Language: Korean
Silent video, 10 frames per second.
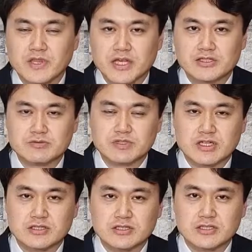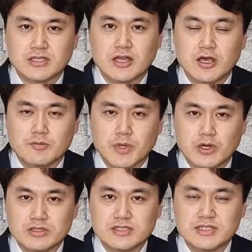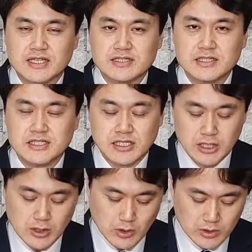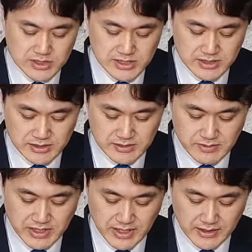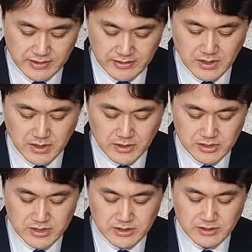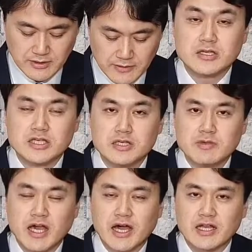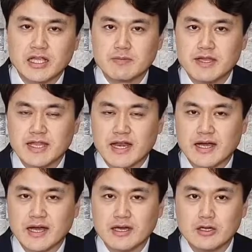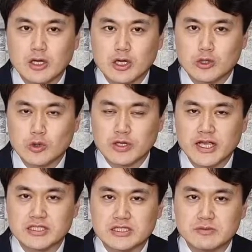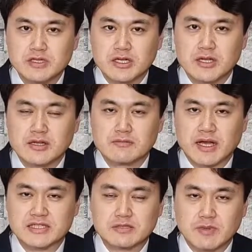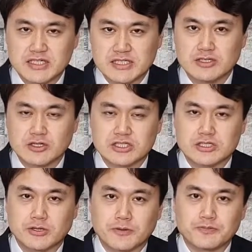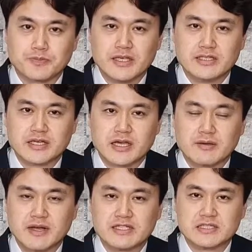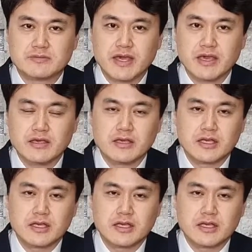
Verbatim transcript: 예수님께서는 병든 자들을 고치셨습니다. 이것은 이미 하나님의 나라가 도래에 있음을 말씀하시는 것이죠. 이사야 말씀에